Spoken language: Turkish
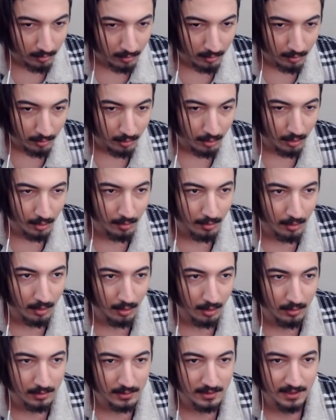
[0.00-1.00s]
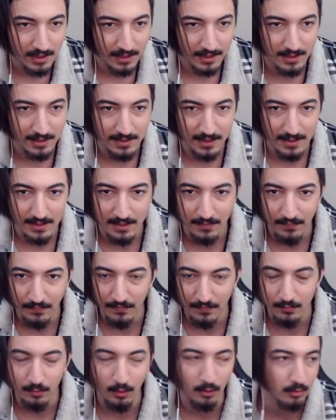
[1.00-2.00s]
Aa 8'e 0
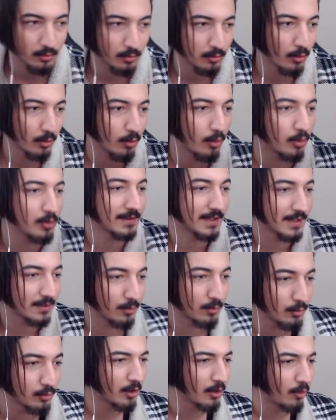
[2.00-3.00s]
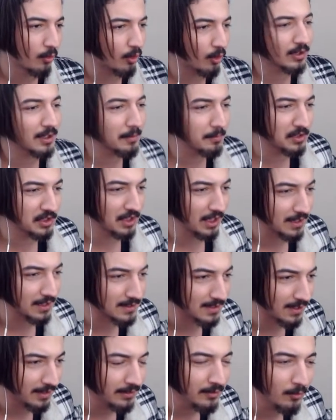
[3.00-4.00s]
yok yok 18'e 3. O da bir şey
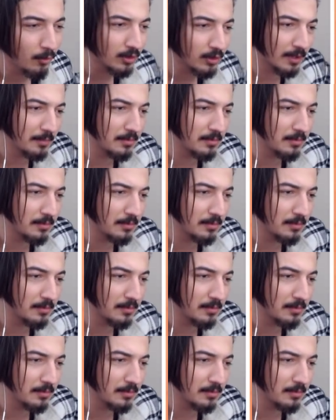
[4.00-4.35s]
Hasan. O da bir